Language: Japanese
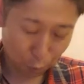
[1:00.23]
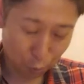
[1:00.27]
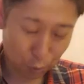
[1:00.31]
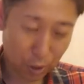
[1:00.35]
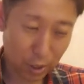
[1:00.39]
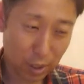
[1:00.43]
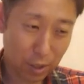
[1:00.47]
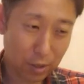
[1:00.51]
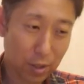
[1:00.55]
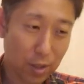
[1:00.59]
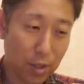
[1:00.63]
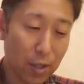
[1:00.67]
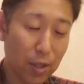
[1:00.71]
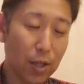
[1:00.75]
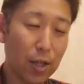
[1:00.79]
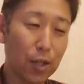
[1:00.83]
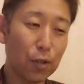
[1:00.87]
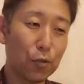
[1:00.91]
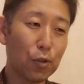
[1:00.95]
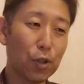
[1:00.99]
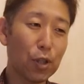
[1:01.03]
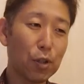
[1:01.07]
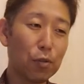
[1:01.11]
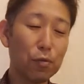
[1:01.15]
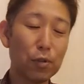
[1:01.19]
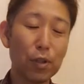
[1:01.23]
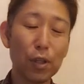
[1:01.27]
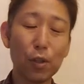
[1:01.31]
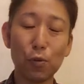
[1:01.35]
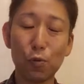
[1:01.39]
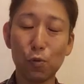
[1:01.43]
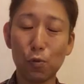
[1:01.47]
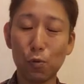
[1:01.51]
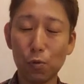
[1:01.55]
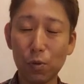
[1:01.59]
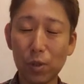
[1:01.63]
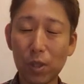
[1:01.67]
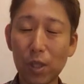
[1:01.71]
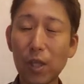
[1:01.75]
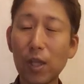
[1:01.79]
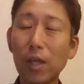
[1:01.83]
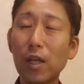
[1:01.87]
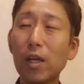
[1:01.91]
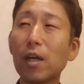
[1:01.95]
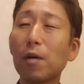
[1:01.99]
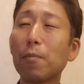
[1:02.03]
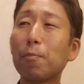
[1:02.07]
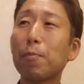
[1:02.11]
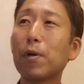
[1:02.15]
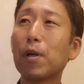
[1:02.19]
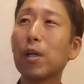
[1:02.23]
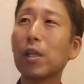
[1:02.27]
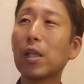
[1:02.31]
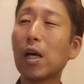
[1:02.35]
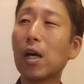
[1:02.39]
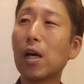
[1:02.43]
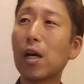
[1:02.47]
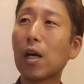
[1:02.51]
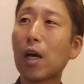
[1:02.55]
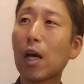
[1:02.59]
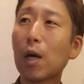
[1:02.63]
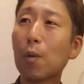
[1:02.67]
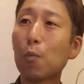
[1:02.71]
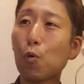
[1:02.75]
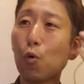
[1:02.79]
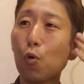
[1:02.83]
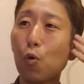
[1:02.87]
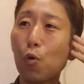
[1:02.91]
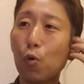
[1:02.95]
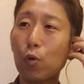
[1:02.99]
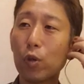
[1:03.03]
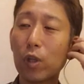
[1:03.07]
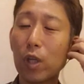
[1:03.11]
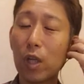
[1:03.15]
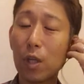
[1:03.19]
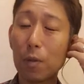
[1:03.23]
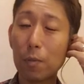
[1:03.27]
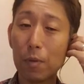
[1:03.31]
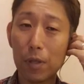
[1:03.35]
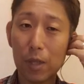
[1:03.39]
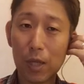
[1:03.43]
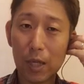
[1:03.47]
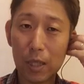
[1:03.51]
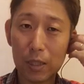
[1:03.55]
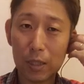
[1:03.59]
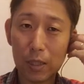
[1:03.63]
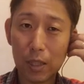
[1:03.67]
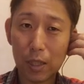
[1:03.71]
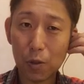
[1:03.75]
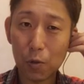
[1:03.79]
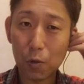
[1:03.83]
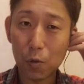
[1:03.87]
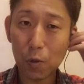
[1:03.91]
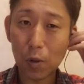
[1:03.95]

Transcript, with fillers: で前回のギフデッドねやっぱり何回もこうテレビであったり